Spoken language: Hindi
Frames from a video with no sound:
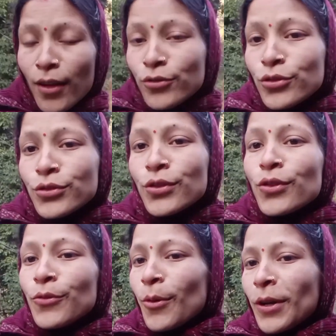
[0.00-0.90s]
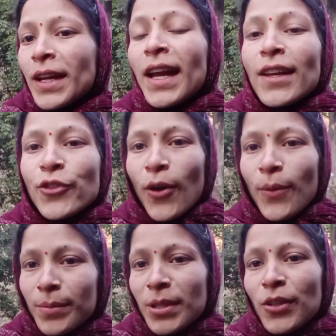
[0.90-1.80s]
दोस्तों गुड मॉर्निंग कैसे हो आप
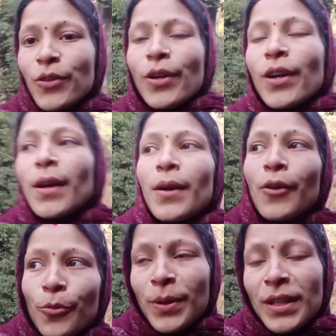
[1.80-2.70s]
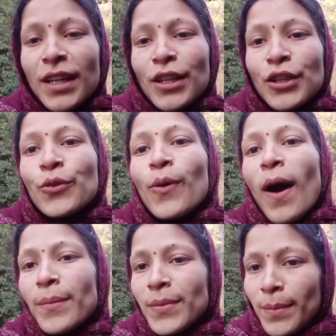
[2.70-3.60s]
सभी लोग उम्मीद करती हूँ
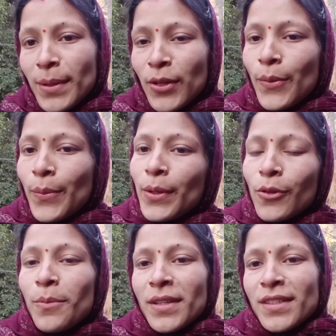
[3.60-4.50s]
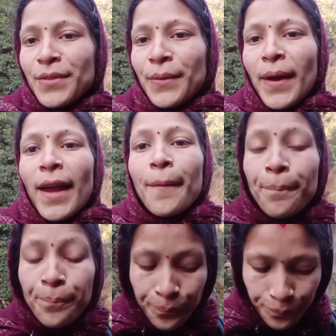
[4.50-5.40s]
आप सभी लोग बिल्कुल मस्त होंगे
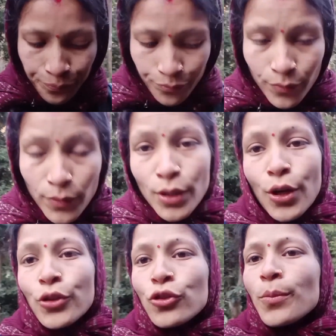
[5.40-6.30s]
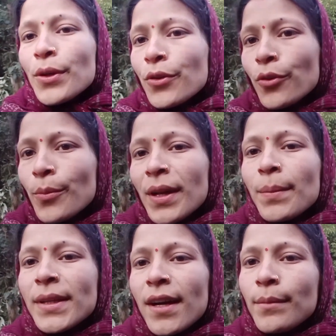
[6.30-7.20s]
तो बन्नों को मेरा
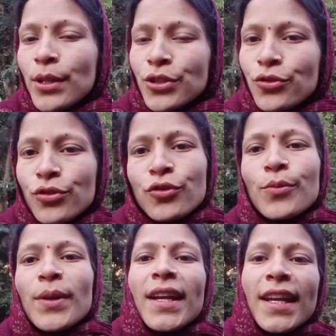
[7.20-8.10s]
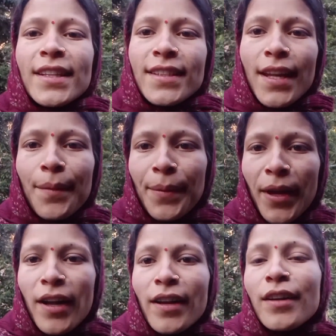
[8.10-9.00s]
प्रणाम और छोटों को मेरा ढेर सारा
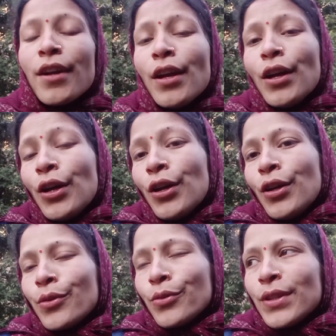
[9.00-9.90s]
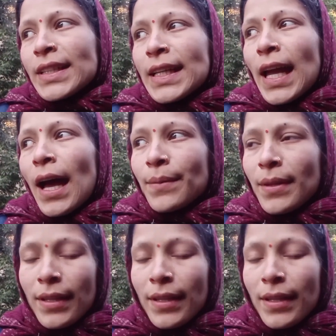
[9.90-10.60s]
प्यार तो जैसे कि आज